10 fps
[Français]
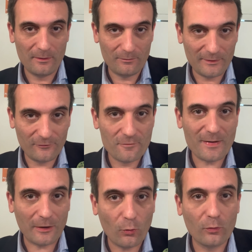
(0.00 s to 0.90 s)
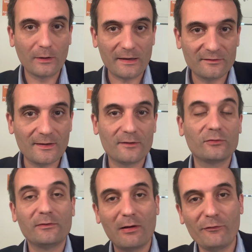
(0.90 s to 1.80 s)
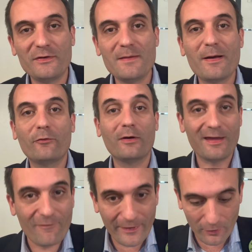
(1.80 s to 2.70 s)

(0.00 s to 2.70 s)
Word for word: messieurs Macron, Castex ou Vouloir Philippe avant et